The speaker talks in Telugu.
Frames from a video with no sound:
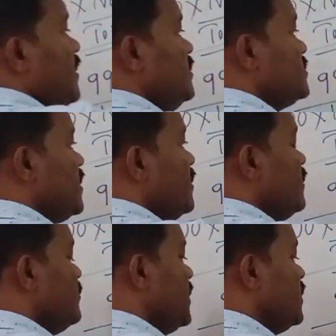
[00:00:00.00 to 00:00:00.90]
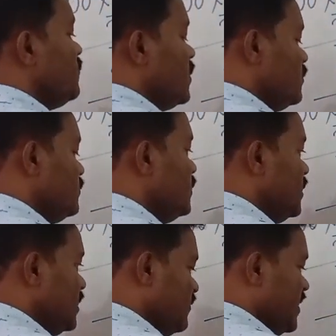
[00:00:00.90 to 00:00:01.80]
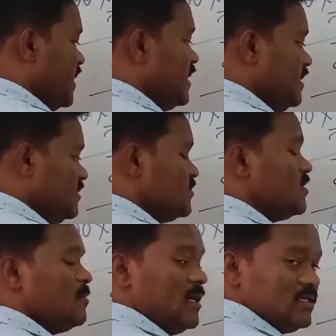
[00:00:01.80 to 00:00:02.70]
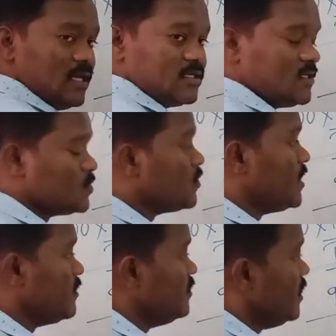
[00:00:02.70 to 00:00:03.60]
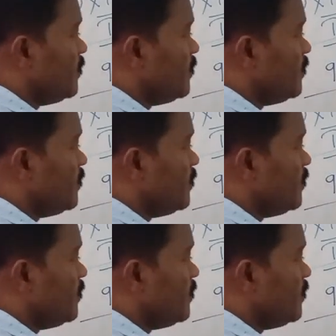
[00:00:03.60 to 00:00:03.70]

ఐఐటీస్కి వెళ్ళిన రిమైనింగ్ వాళ్ళు ఈవెన్ ఎన్ఐటీస్ త్రిబుల్ ఐటీ సెలెక్ట్ చేసుకుంటారు